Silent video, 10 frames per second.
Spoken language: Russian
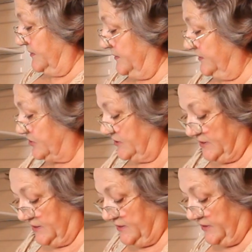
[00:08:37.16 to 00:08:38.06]
И, конечно,
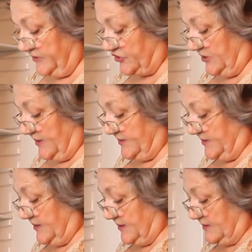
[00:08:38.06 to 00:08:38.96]
это
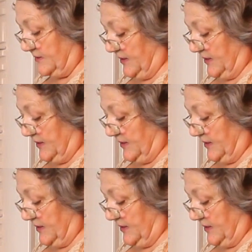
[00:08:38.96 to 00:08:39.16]
нежелательно.